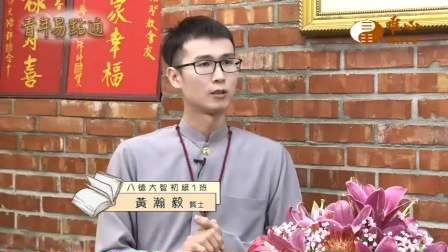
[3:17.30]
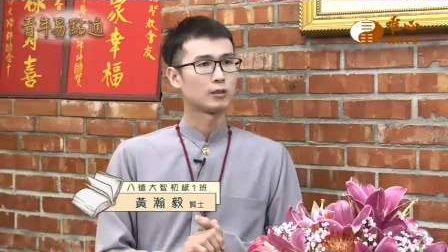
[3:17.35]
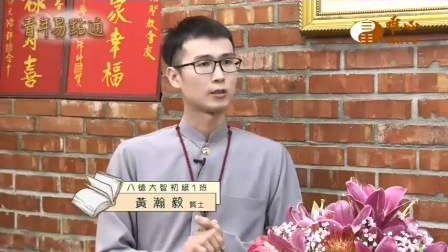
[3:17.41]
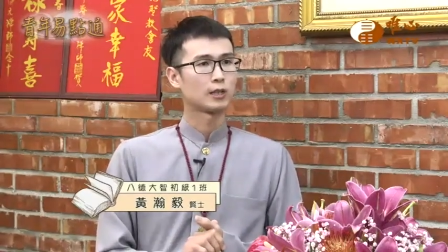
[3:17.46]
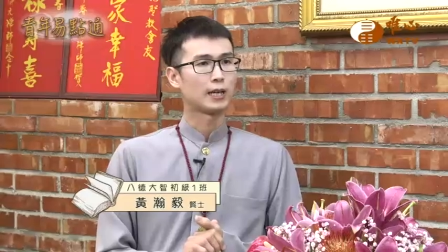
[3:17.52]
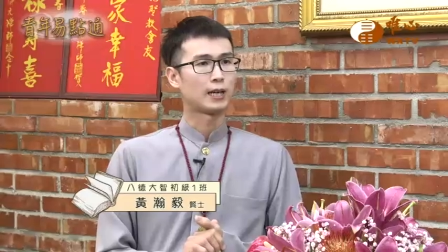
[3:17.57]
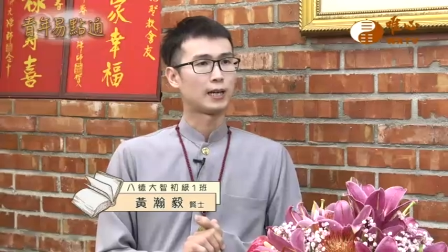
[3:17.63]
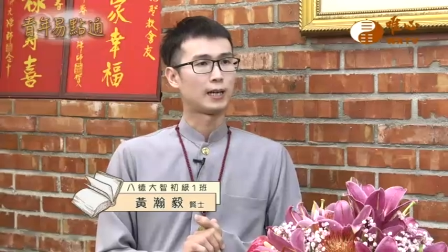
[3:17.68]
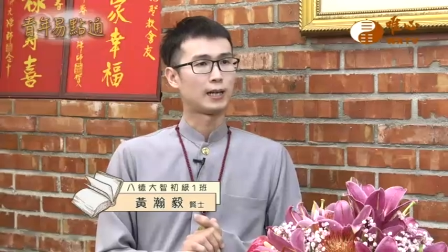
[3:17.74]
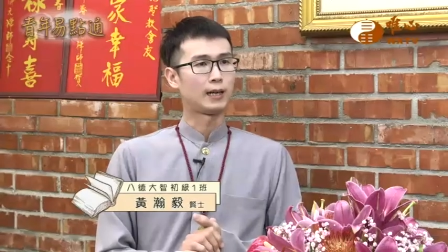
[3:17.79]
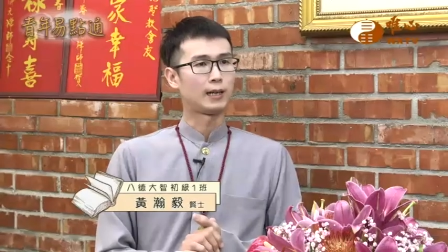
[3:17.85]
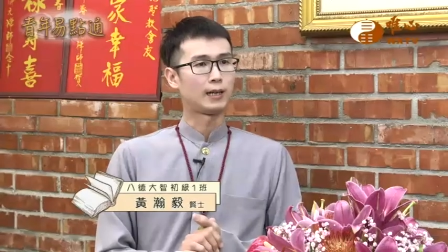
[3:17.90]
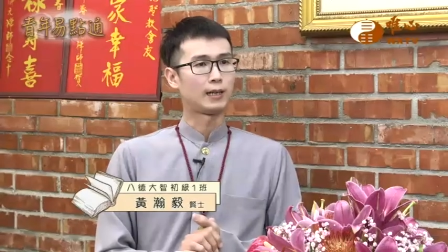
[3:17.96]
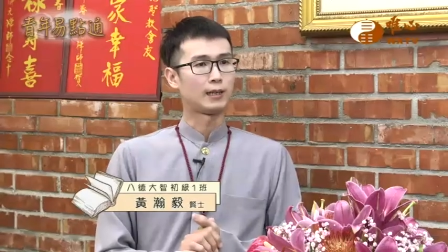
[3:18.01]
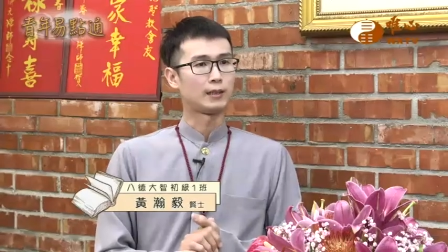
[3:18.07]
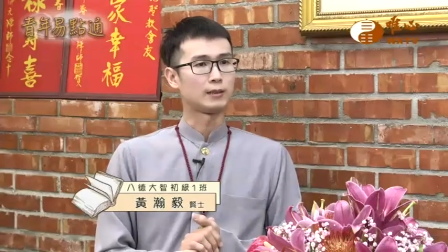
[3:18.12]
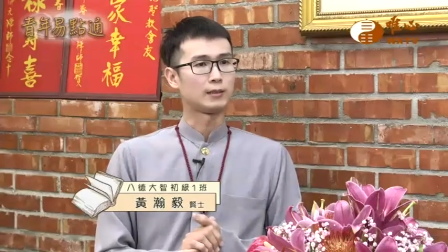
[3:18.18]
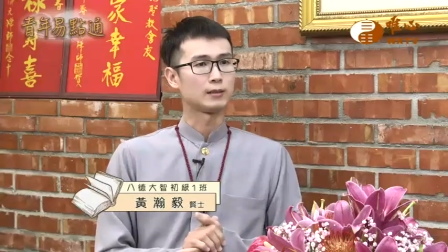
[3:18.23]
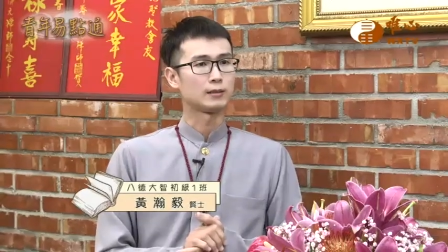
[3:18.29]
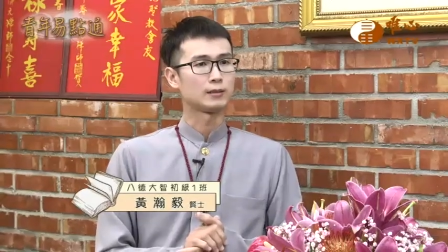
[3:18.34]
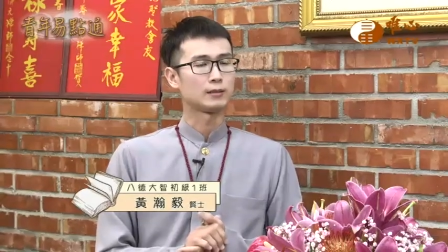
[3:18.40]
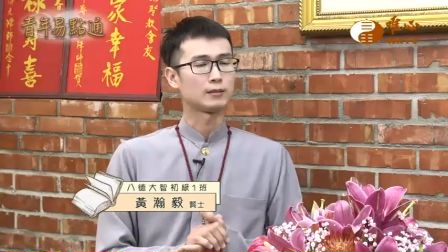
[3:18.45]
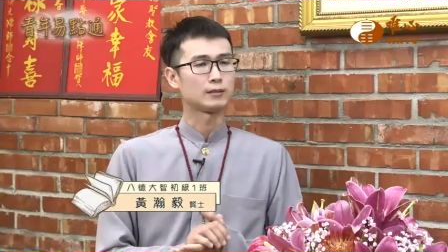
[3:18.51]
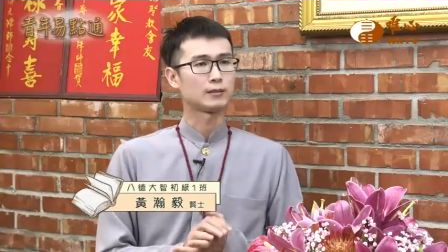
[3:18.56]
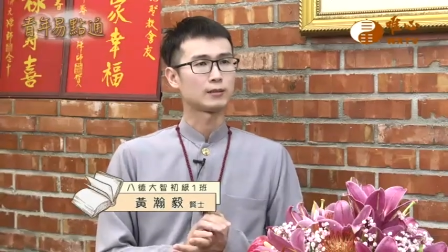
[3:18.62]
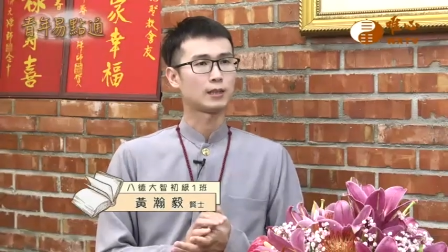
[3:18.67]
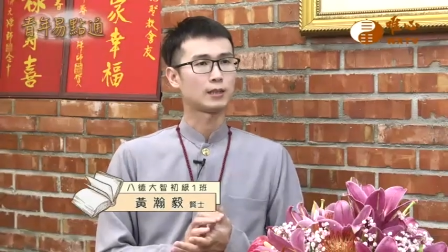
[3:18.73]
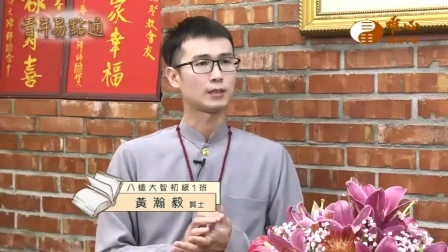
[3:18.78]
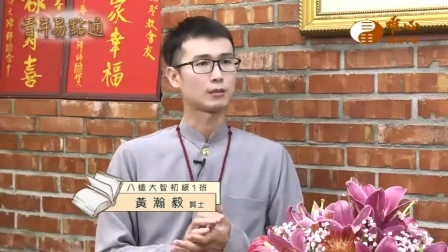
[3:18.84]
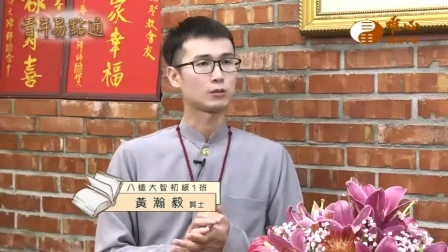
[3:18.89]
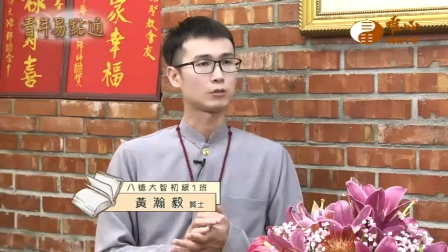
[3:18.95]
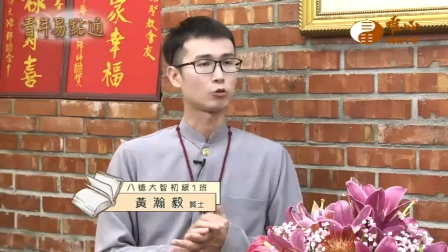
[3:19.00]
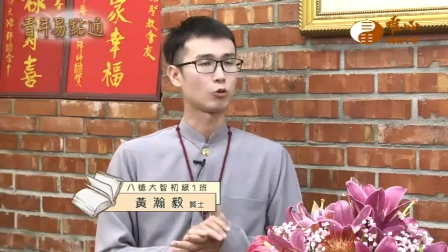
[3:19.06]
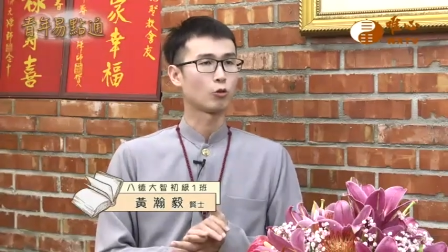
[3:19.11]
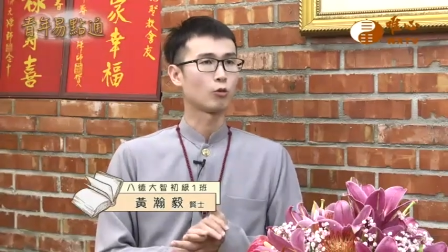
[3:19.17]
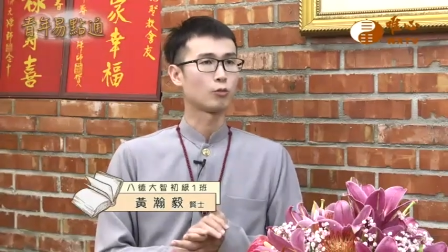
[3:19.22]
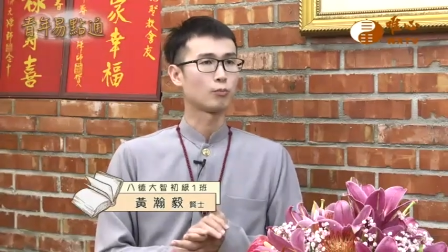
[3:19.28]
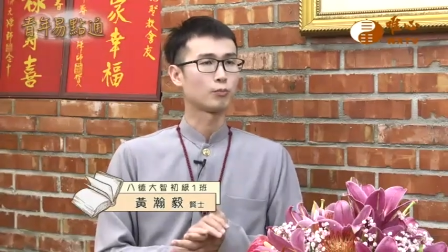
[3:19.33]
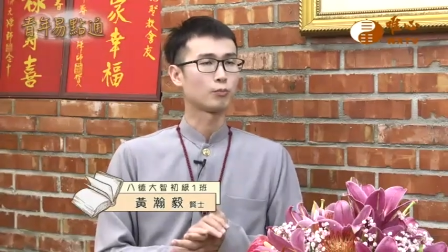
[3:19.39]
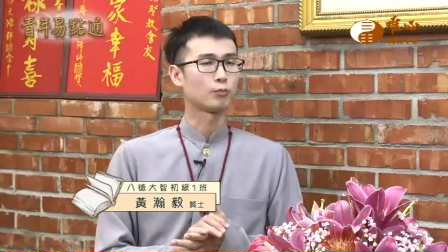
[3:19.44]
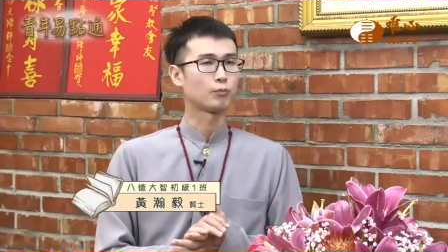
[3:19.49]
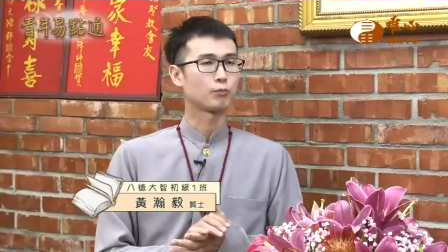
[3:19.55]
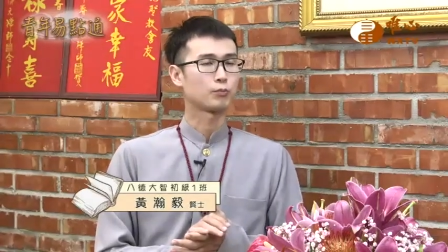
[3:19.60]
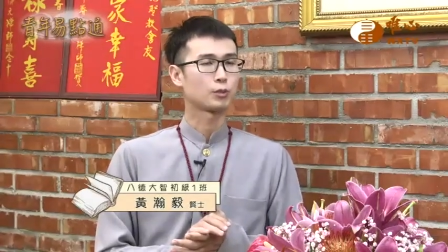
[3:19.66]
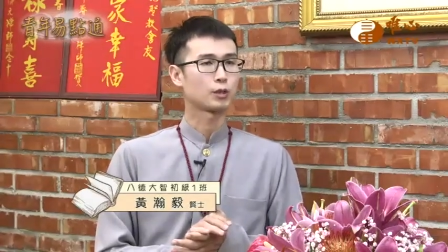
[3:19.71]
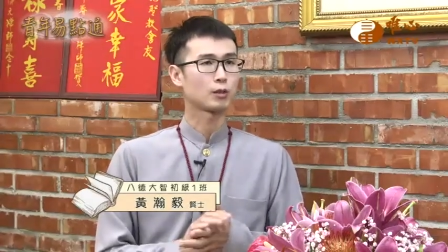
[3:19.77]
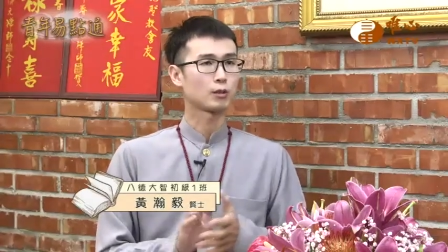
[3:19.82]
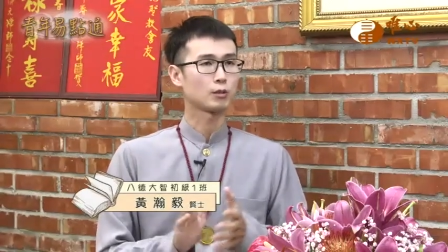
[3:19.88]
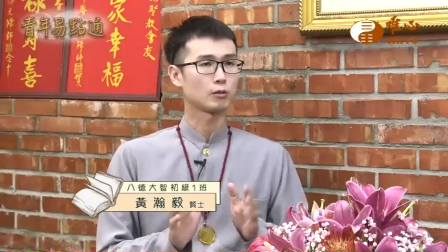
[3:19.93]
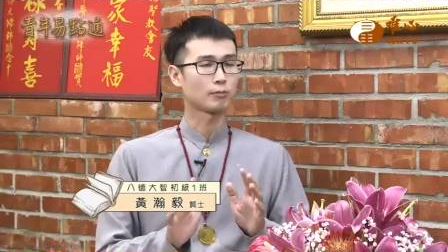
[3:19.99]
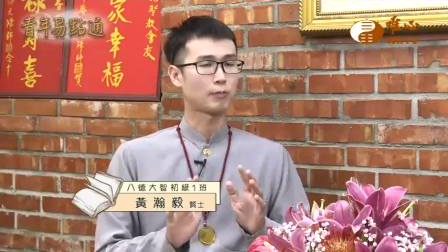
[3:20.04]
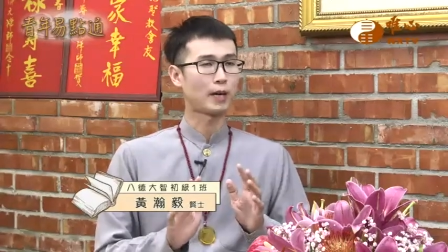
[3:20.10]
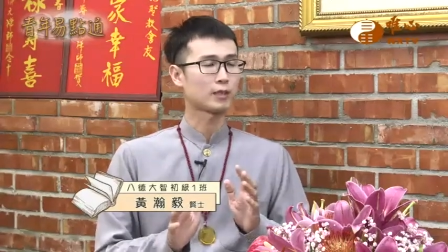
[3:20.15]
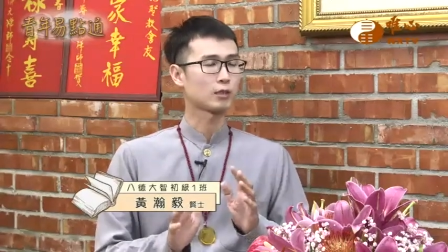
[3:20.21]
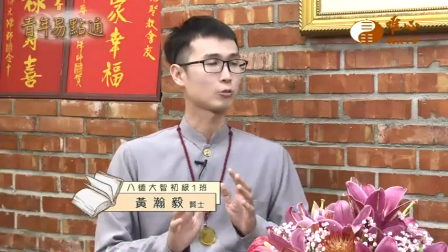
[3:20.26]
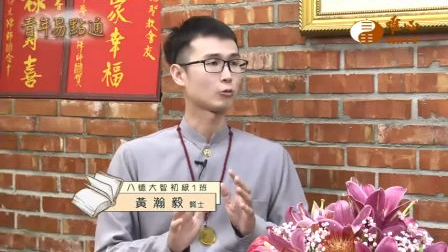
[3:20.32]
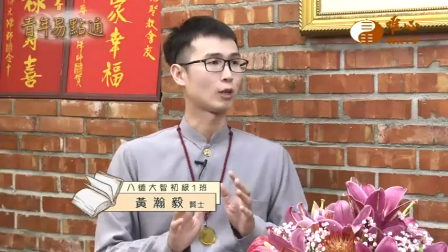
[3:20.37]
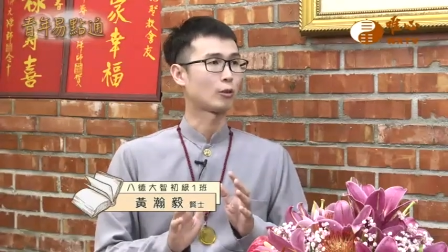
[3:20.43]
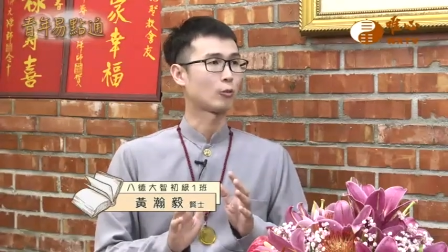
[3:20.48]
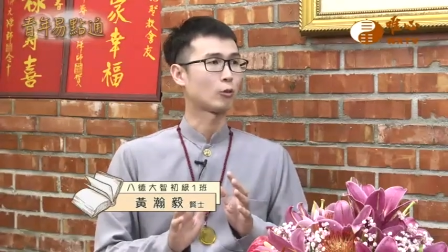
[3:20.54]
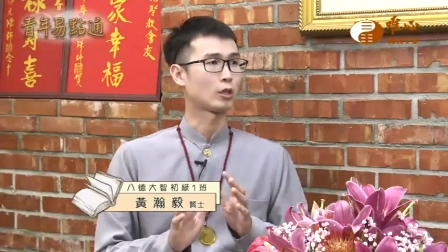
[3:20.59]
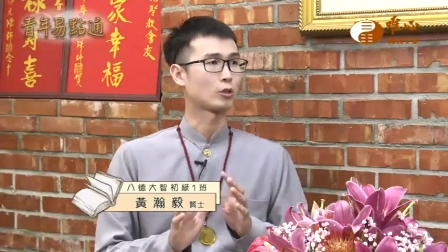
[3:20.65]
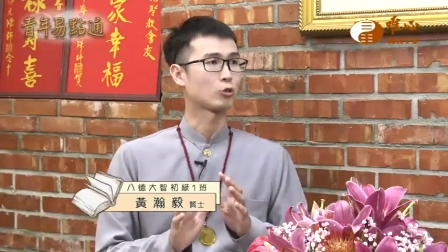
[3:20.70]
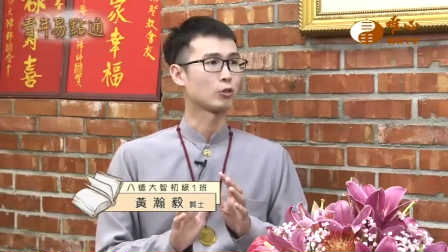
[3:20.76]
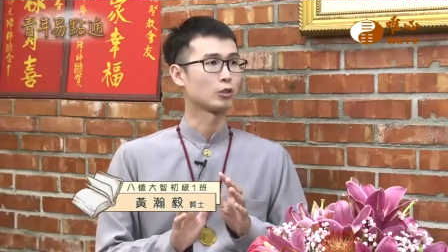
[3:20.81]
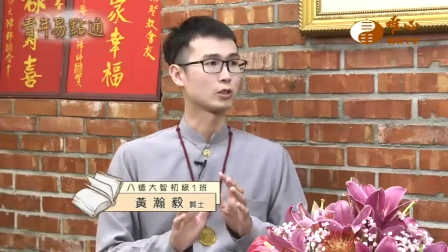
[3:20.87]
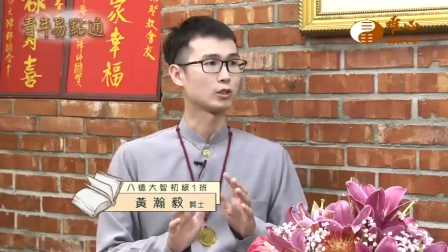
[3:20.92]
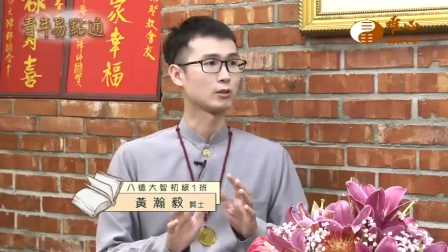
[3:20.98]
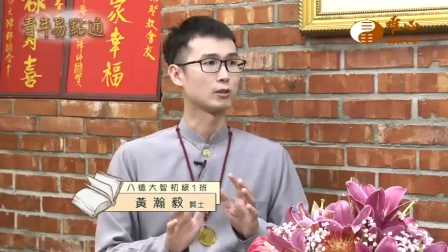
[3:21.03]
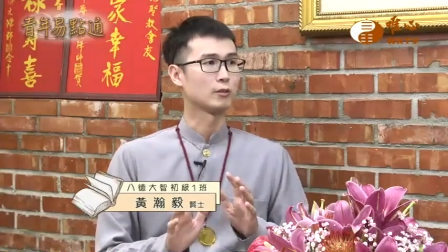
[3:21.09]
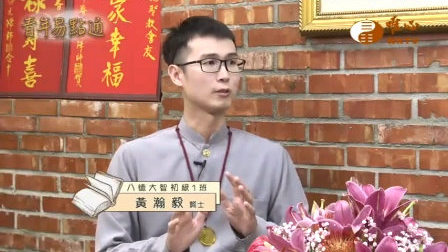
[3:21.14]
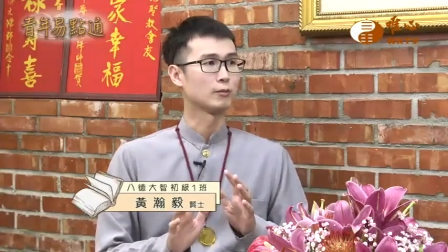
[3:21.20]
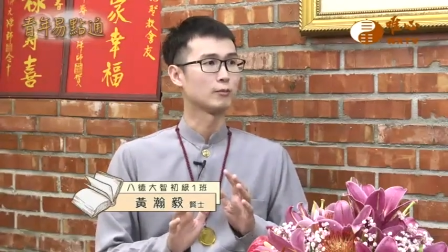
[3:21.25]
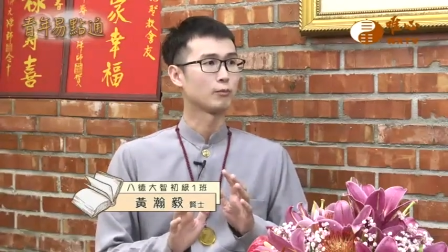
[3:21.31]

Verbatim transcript: 那那你就这八十万完全是